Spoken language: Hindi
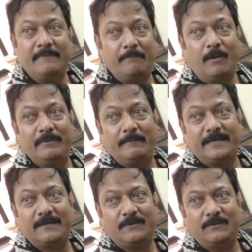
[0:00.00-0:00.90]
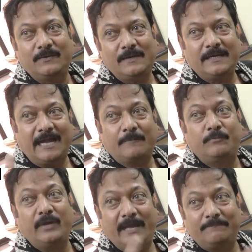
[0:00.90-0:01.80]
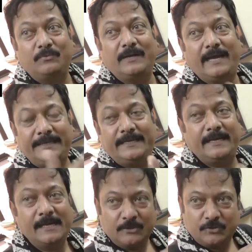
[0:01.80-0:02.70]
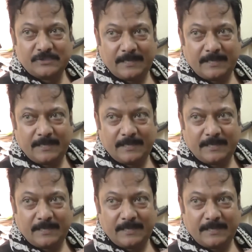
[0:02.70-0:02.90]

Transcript: बजे एक एक साधु इतना बड़ा साधु पचास